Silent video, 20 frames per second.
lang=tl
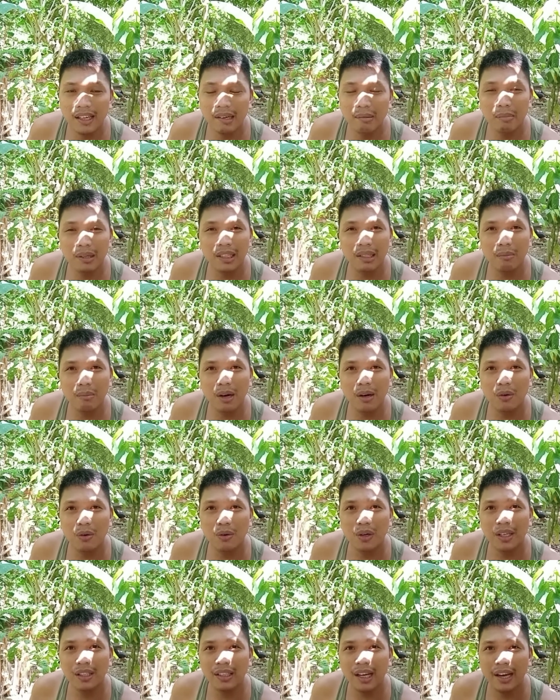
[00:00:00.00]
iba't ibang
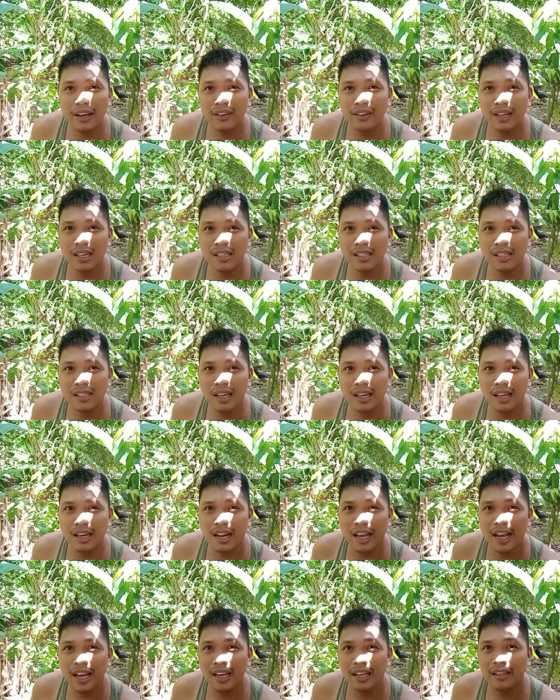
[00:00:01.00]
uri tayo ng
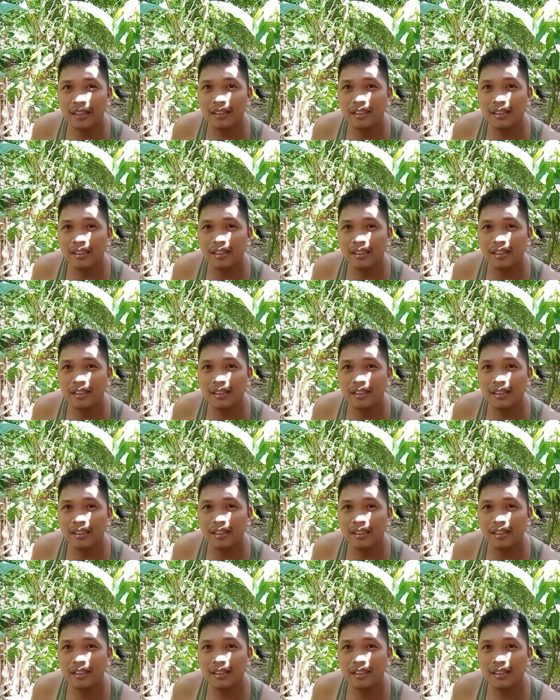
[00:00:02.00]
sili.